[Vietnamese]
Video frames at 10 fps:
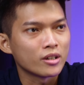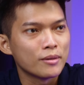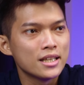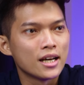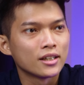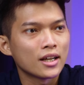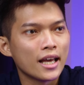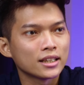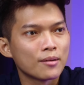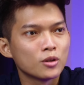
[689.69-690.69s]
Và bây giờ nó
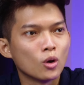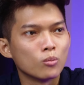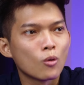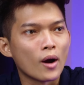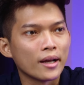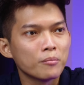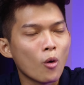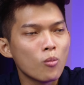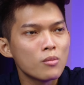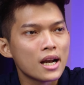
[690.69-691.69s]
đang thâm dụng khoảng
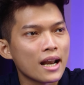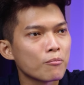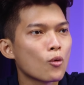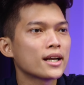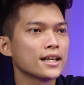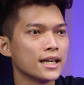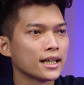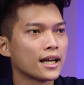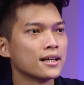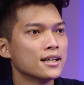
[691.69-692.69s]
bốn mươi lăm oát
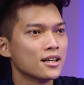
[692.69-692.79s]
điện ha.